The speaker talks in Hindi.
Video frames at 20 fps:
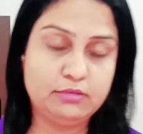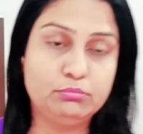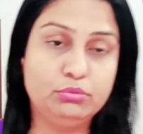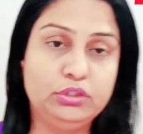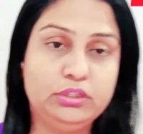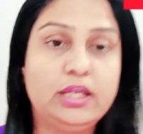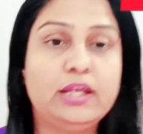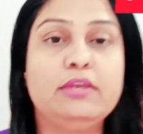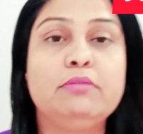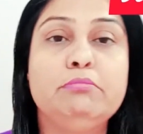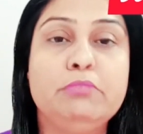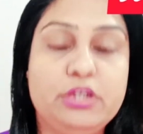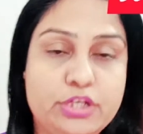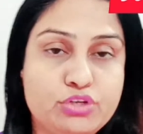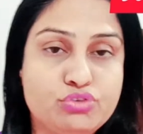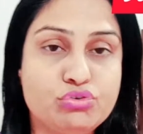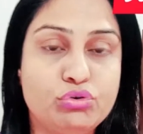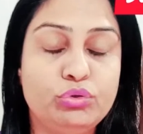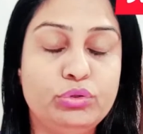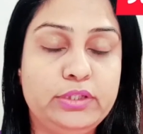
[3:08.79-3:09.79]
मुल्तानी मिट्टी
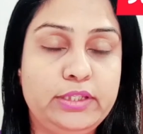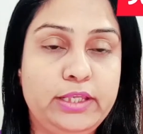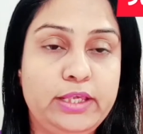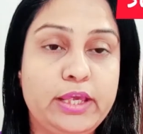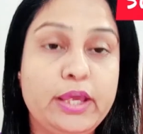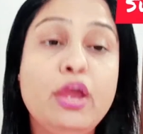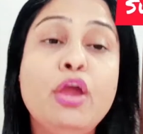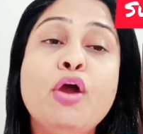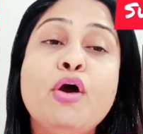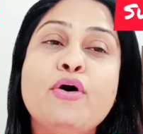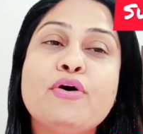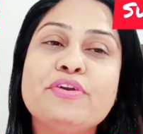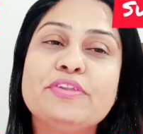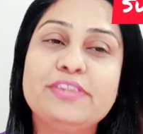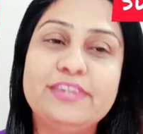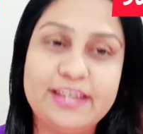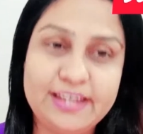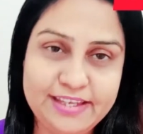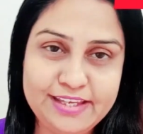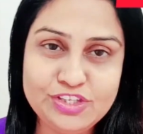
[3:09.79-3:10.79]
जो होती है और
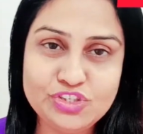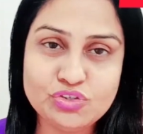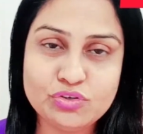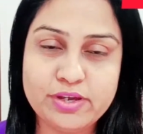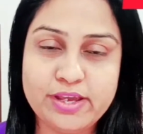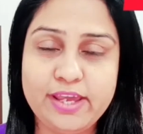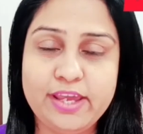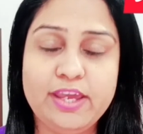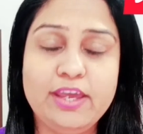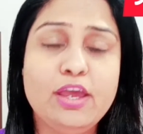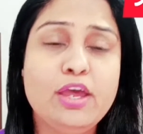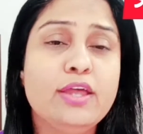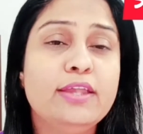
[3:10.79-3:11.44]
दही जो है